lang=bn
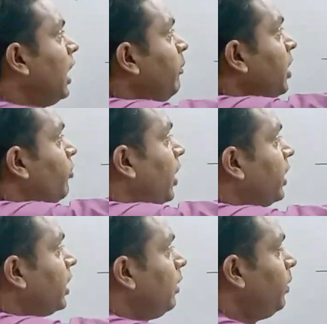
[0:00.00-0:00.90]
আমি এই
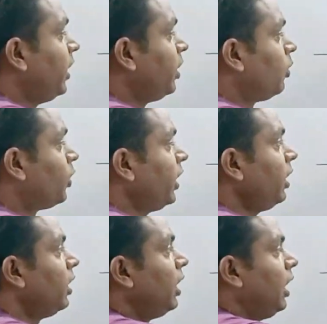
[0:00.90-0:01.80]
ভার্টিক্যাল প্লেনের ওপরে
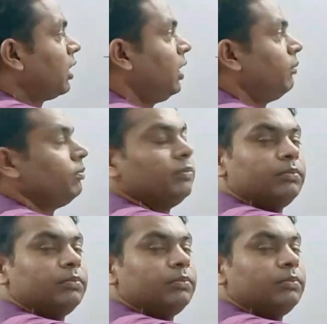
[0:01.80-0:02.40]
আঁকলাম